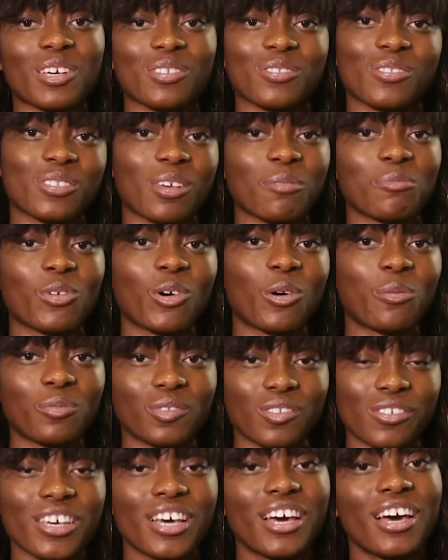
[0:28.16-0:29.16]
Tag
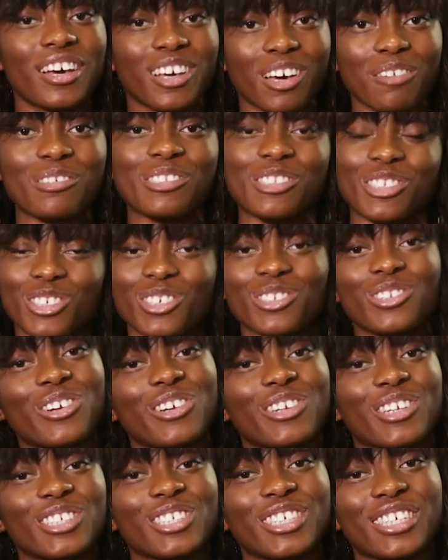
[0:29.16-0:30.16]
zusammenkommt, kann man sich schon
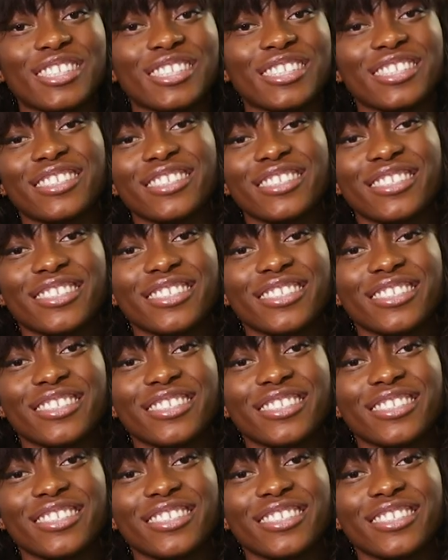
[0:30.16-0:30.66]
glücklich schätzen.